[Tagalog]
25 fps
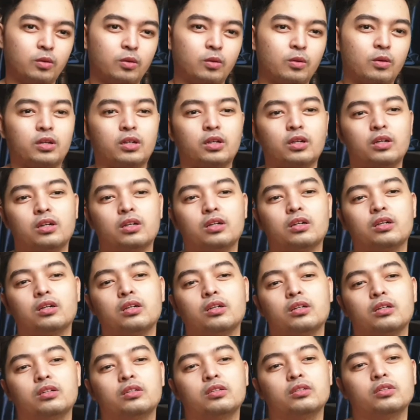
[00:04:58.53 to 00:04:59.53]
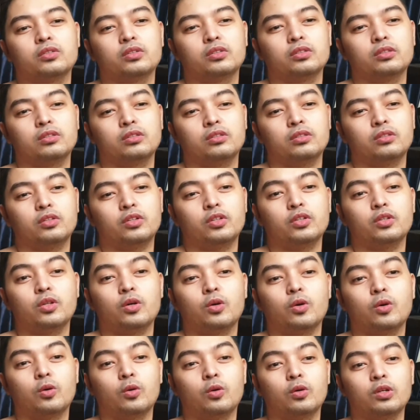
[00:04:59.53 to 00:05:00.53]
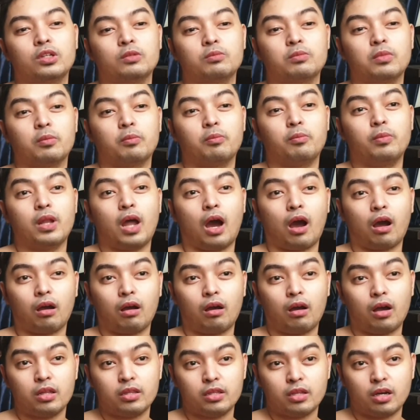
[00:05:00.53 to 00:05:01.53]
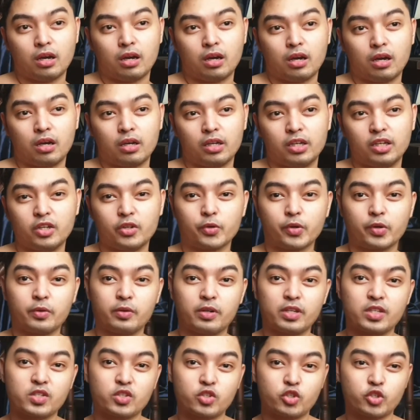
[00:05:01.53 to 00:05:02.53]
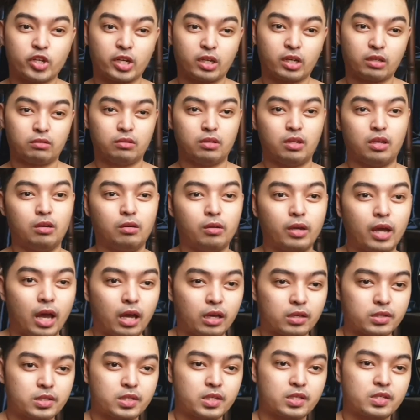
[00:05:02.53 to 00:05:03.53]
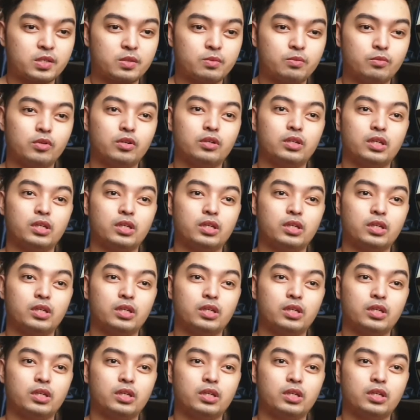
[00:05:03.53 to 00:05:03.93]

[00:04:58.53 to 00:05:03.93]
or you know, iba-block ka na, i-restrict na yung access mo